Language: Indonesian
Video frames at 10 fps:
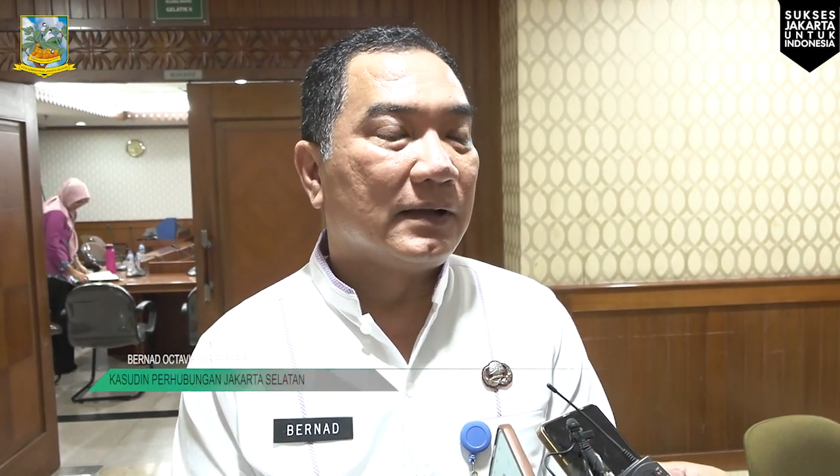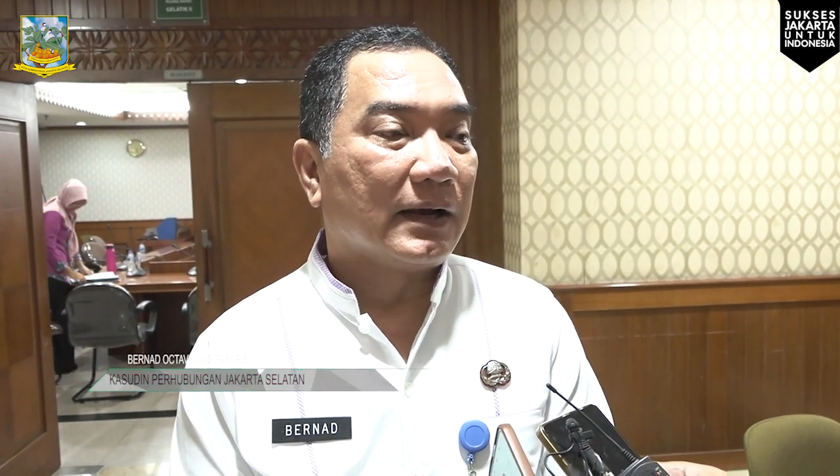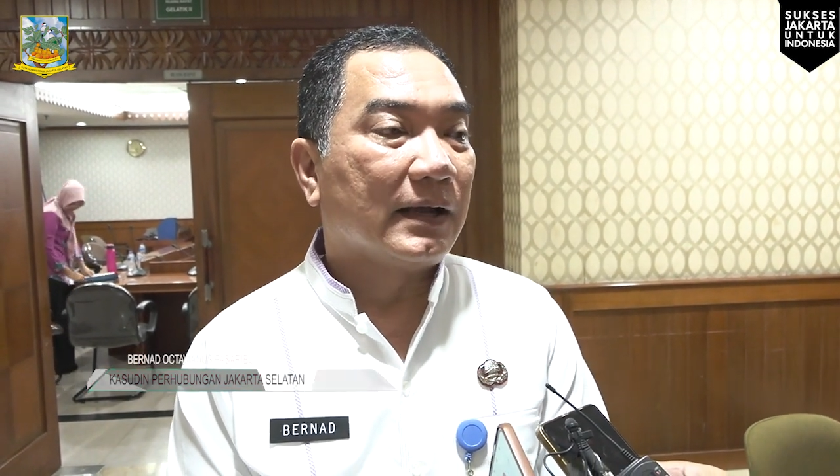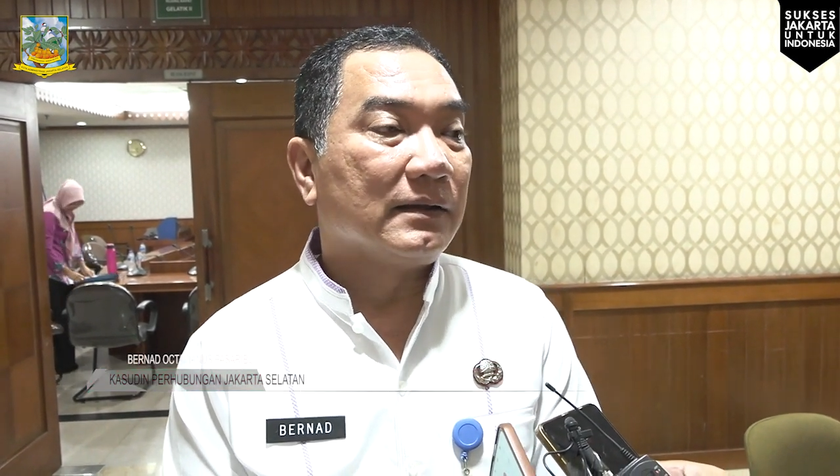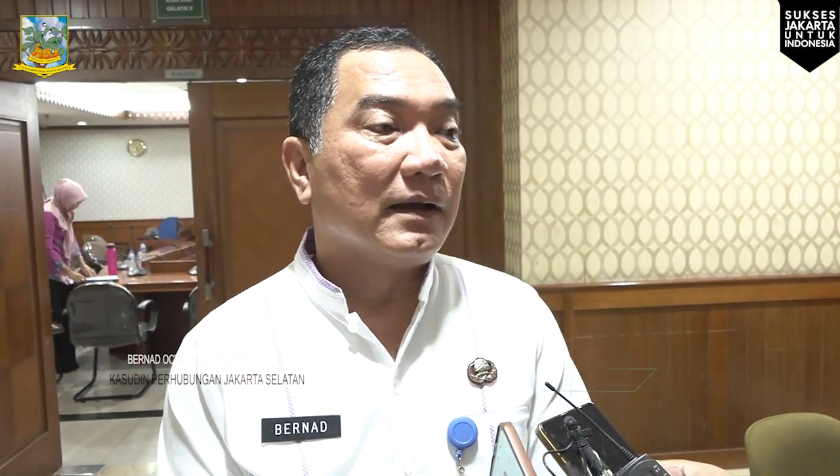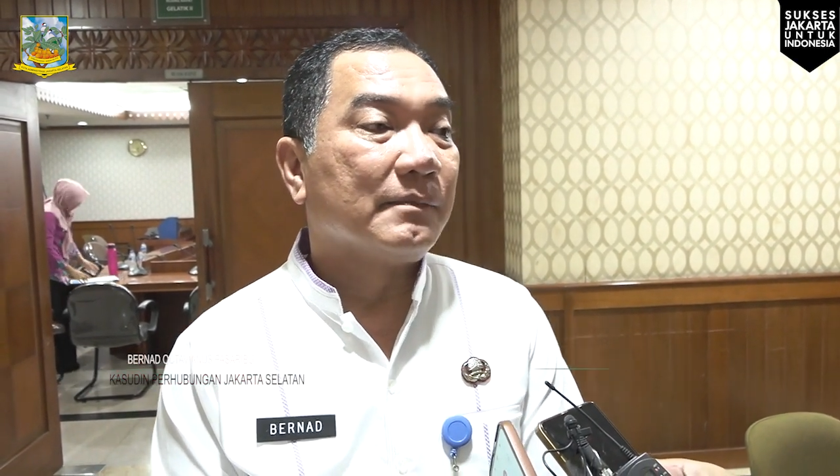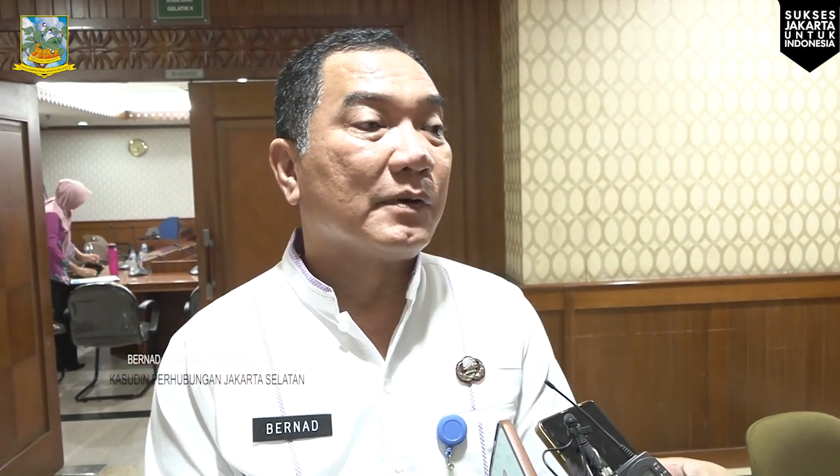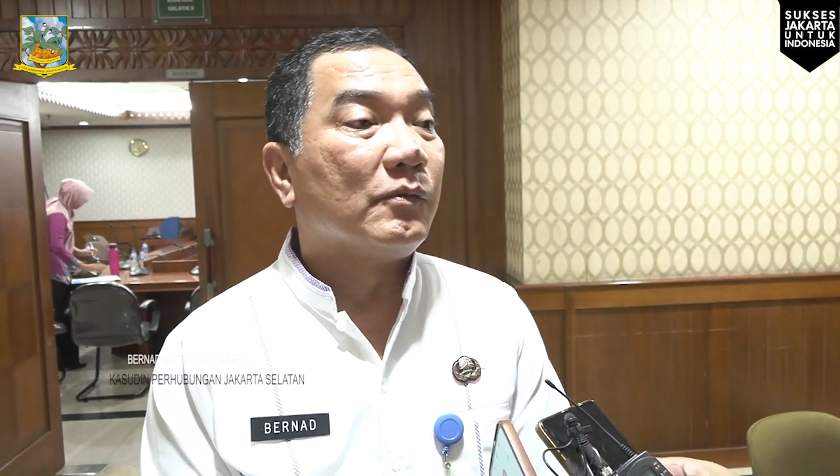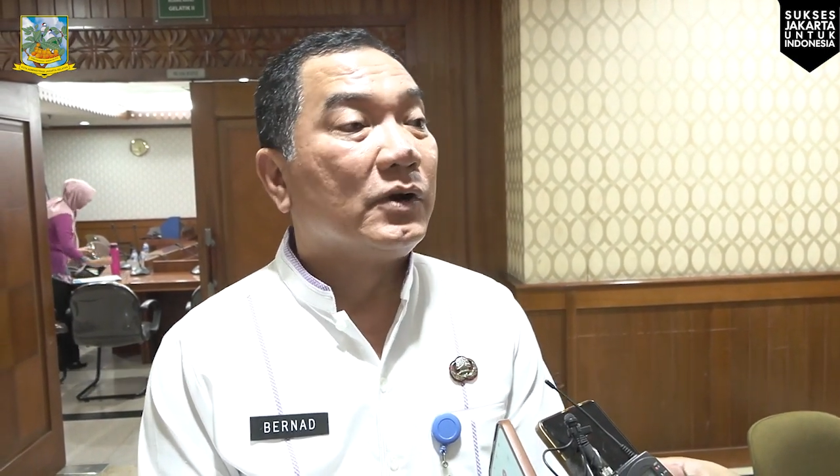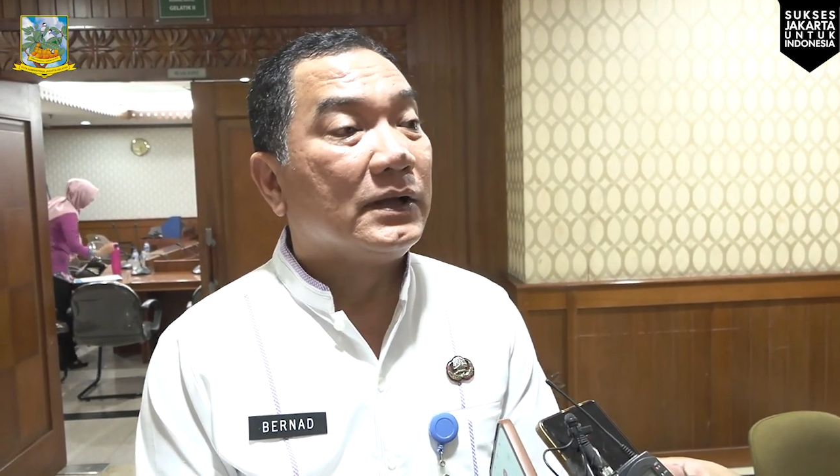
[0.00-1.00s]
terkait dengan
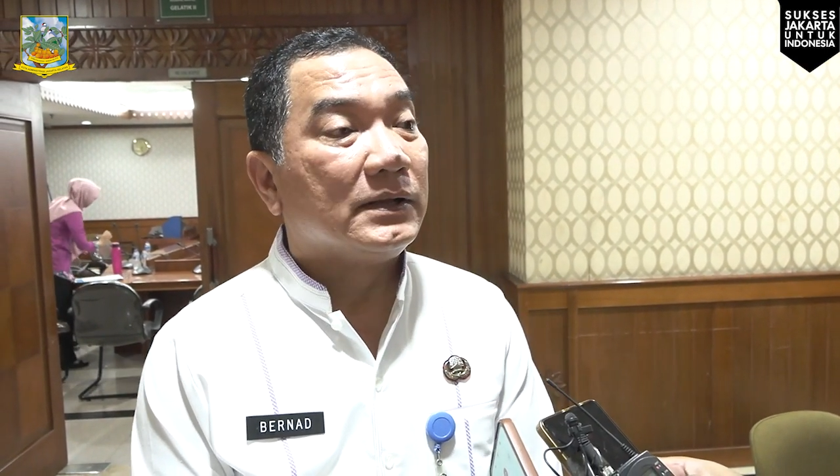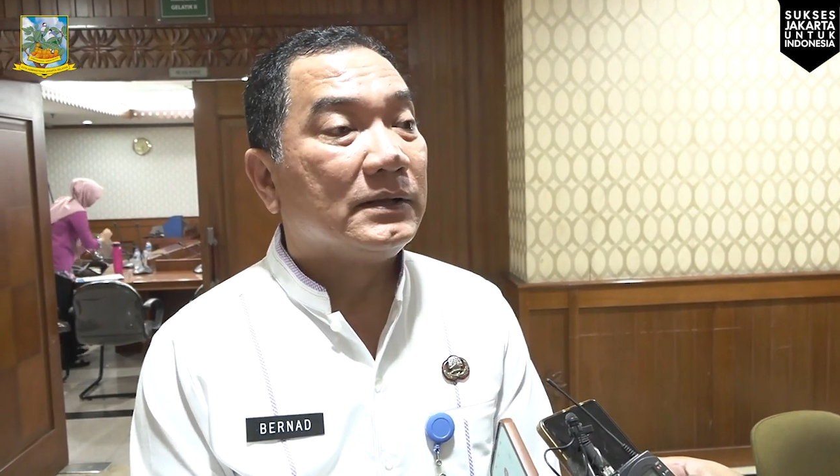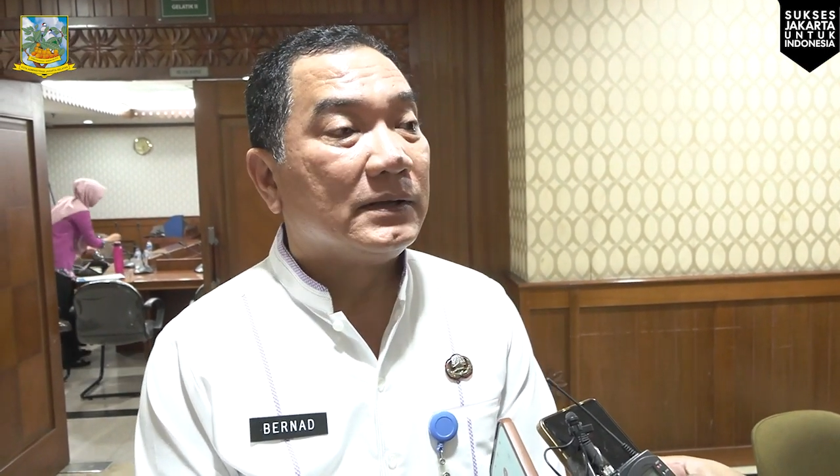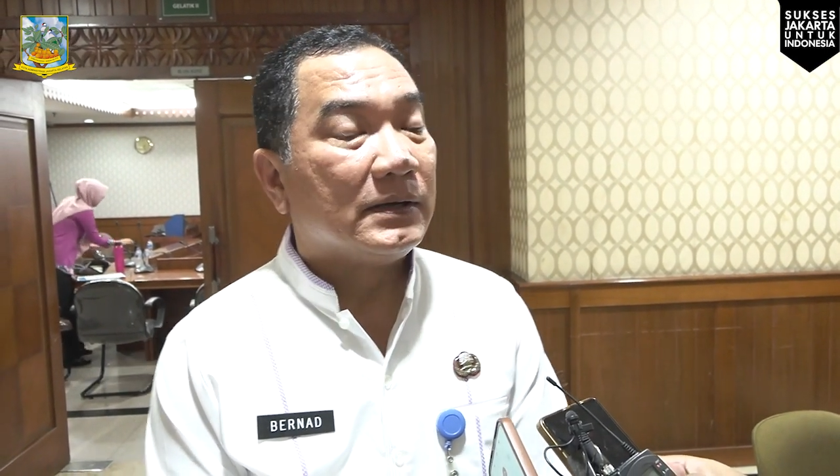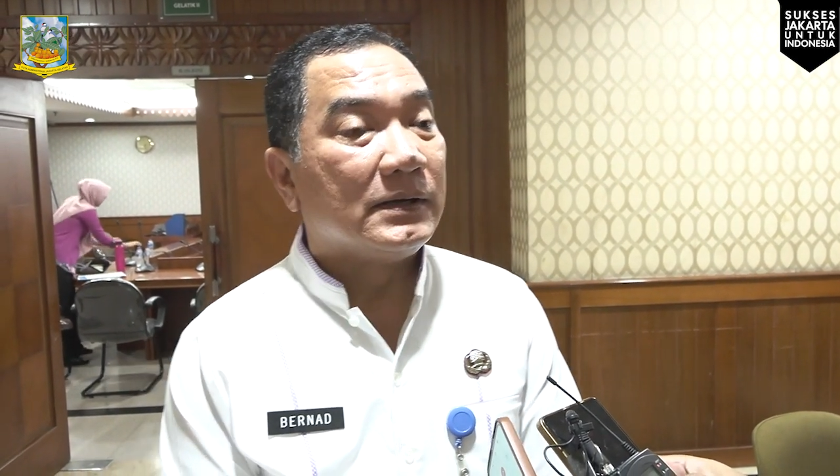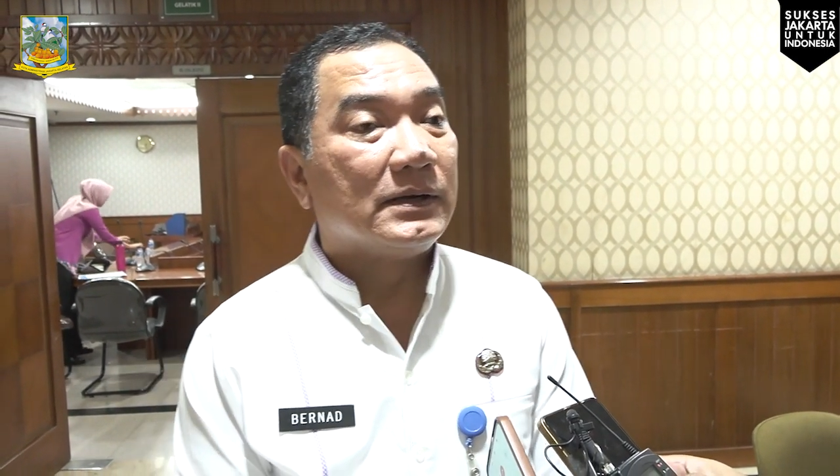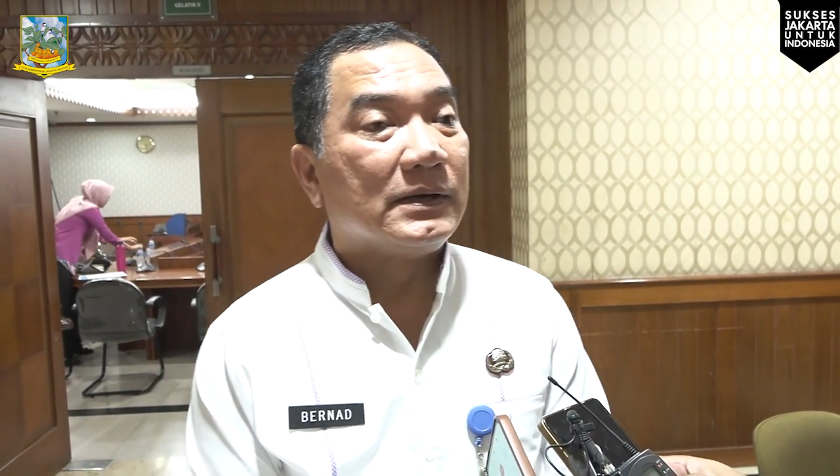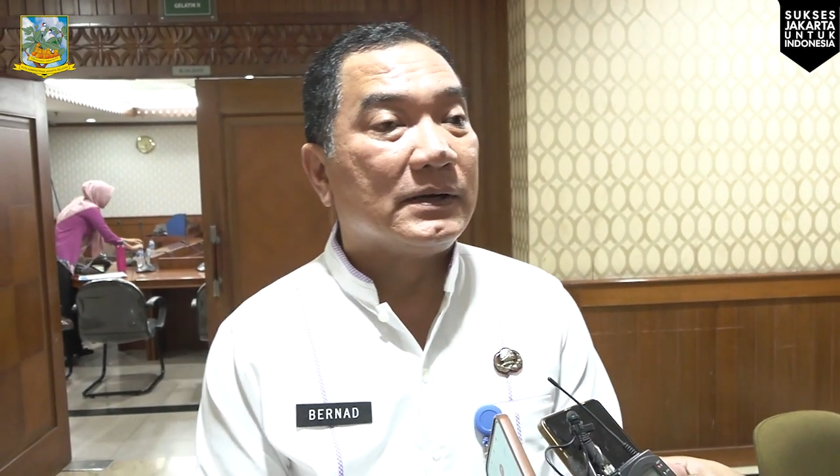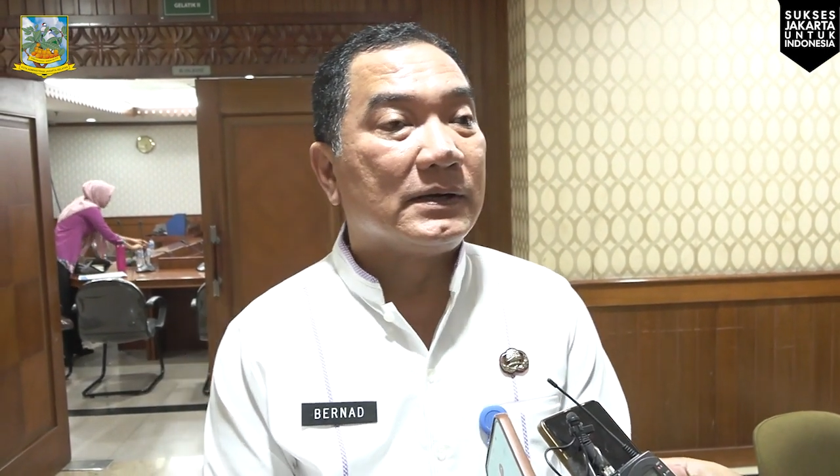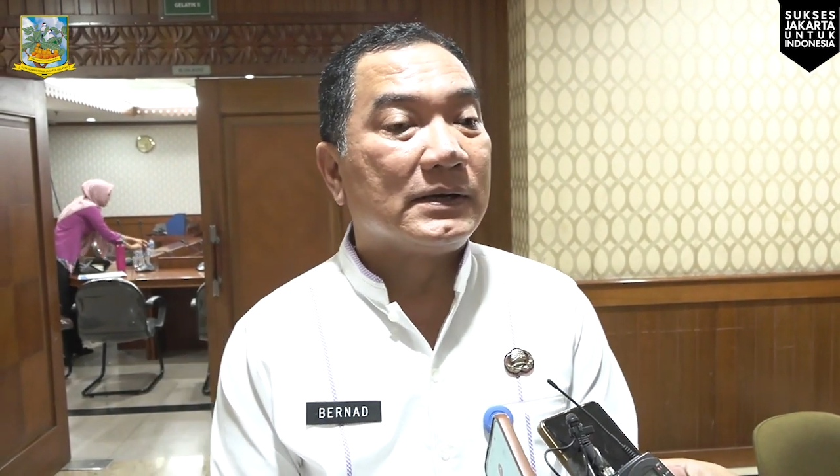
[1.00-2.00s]
permohonan
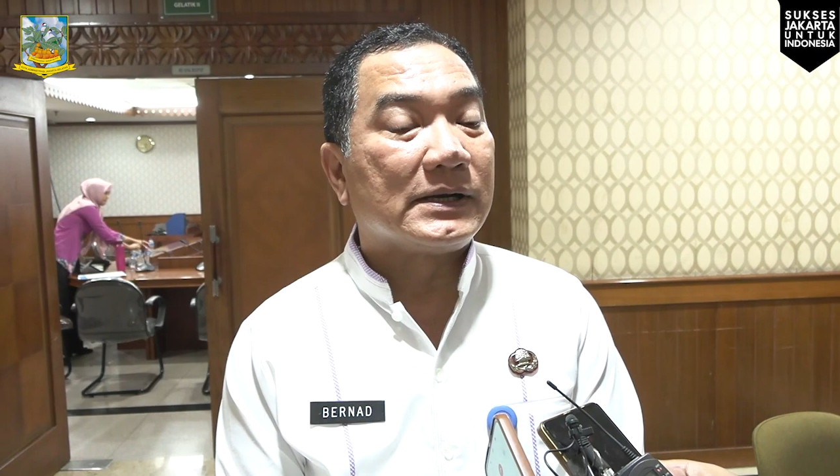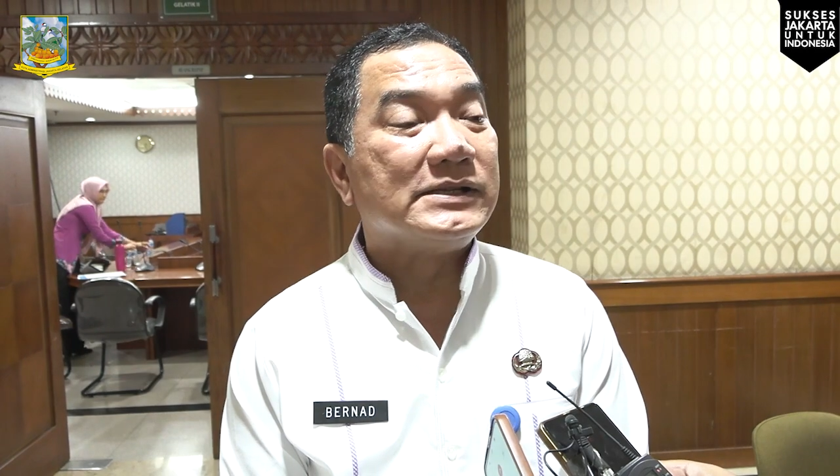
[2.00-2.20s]
eh,